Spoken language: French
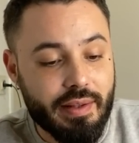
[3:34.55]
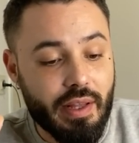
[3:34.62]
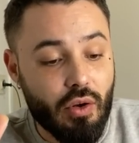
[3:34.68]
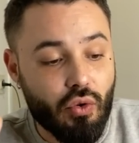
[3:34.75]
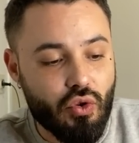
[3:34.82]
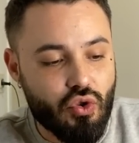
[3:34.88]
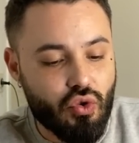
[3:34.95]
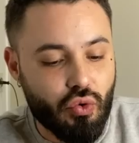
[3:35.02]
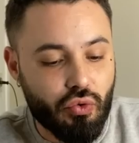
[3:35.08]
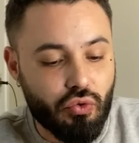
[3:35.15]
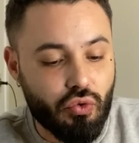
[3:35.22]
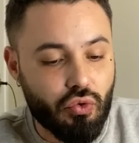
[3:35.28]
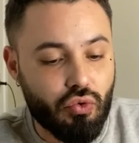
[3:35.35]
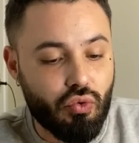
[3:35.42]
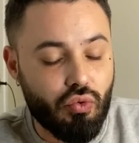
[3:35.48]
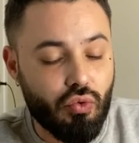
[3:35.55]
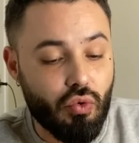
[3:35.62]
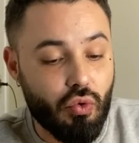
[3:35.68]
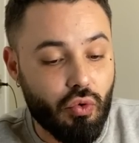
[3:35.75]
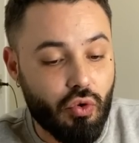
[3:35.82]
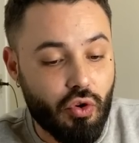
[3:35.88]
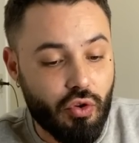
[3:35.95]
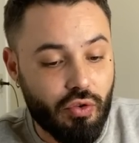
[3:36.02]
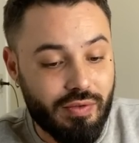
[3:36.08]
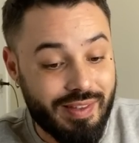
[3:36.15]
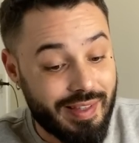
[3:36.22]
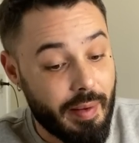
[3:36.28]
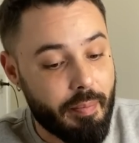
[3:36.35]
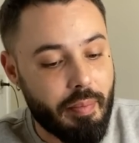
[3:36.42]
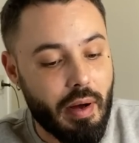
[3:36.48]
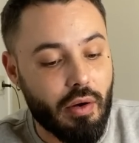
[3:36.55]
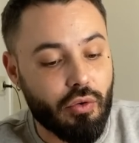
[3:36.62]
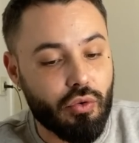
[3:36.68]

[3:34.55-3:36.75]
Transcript: quelque chose que tu ne sais pas,